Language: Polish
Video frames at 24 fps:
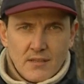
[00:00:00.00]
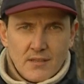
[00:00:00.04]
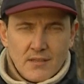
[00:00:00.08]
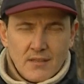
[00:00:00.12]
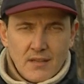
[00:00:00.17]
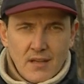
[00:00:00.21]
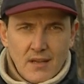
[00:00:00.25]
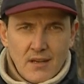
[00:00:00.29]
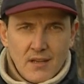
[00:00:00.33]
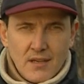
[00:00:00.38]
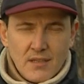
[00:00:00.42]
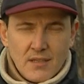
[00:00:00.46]

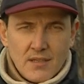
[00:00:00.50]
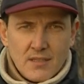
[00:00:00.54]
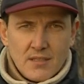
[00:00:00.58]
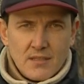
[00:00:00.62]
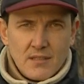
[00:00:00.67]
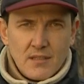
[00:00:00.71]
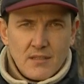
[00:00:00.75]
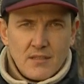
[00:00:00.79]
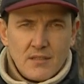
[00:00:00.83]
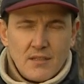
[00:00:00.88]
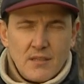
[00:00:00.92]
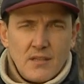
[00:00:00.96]
Dalej
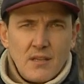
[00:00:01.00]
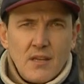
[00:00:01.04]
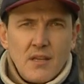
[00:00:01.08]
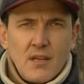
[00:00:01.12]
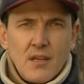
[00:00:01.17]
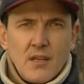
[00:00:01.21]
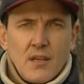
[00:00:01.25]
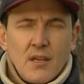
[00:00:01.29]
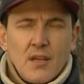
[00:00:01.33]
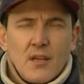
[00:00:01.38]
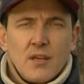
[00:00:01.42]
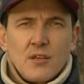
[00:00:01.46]
niestety
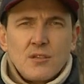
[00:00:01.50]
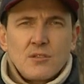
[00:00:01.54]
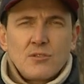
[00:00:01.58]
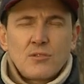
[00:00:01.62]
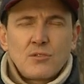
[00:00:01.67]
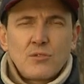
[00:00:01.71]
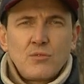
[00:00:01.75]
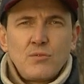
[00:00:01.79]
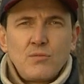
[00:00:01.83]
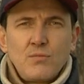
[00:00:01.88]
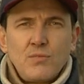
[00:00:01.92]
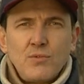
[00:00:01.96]

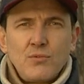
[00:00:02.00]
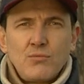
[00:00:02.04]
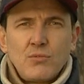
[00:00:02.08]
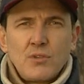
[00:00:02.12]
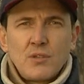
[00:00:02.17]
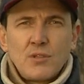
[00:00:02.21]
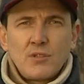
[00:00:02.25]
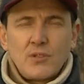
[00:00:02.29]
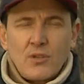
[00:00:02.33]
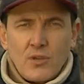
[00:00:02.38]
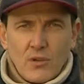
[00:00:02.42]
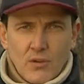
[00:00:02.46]
zgubił
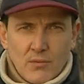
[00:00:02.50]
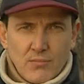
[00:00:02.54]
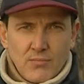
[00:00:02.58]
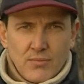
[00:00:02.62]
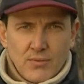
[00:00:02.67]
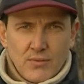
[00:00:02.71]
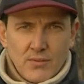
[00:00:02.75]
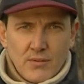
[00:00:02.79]
trop.